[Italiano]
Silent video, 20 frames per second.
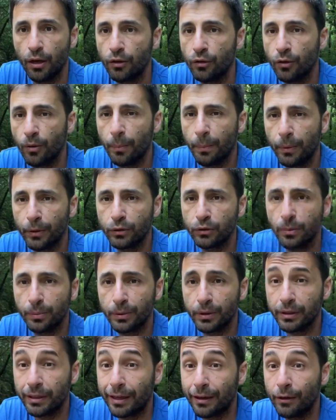Non posso
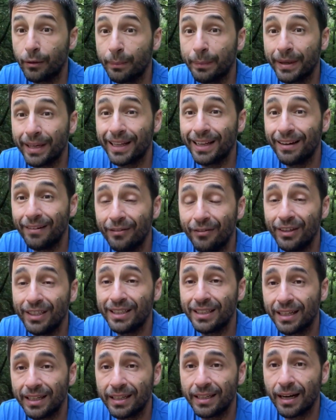portarlo perché il
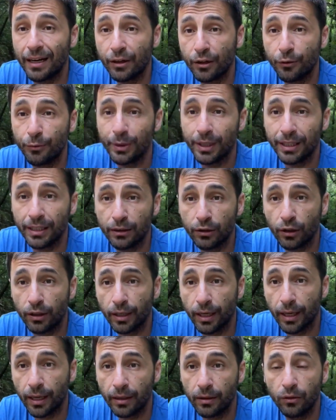veterinario mi ha detto
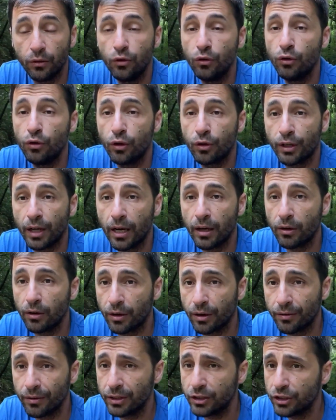che non ha
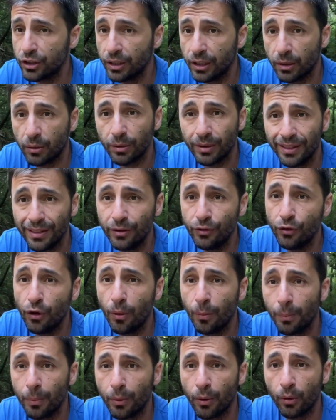ancora i vaccini, e quindi
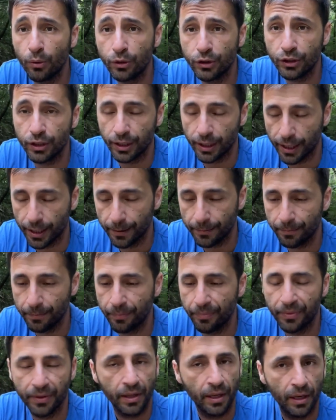non può uscire.
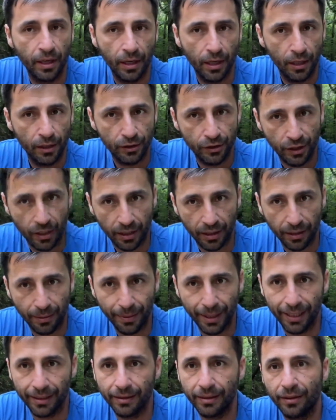
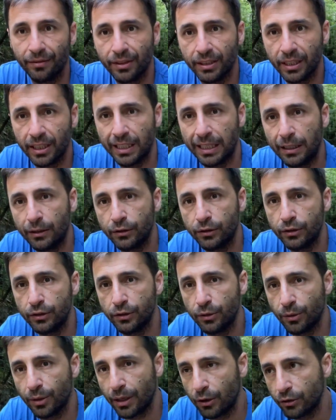Certamente il veterinario ti
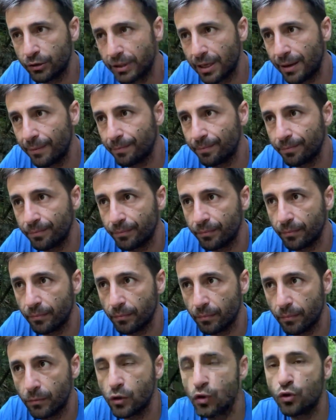dice una cosa
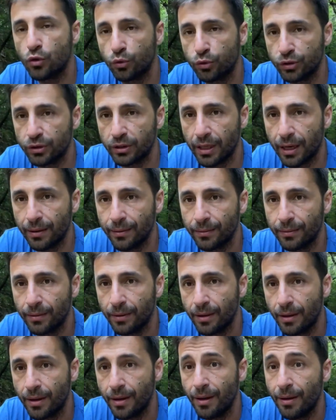giusta,
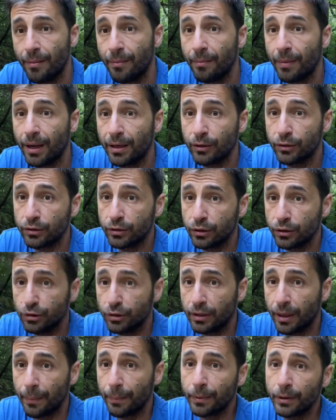ma allo stesso
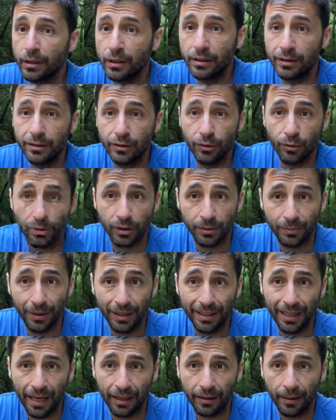tempo te ne dice una
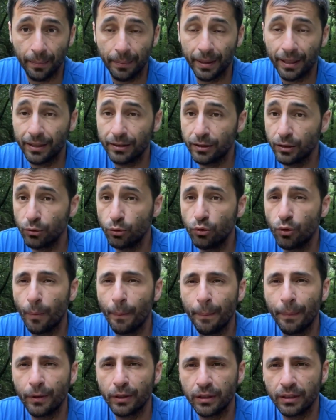sbagliata, perché se tu
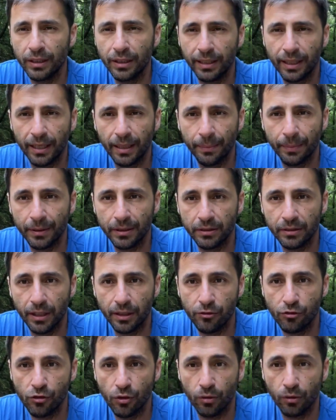non porti il cane a
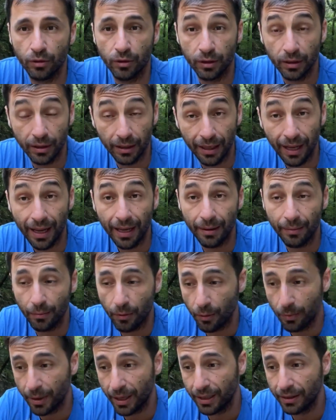passeggio nei
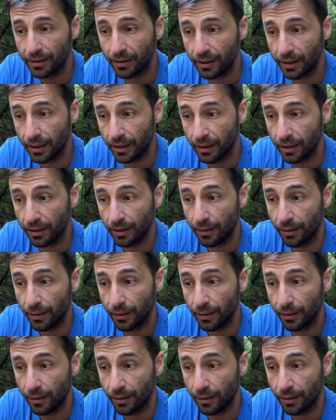momenti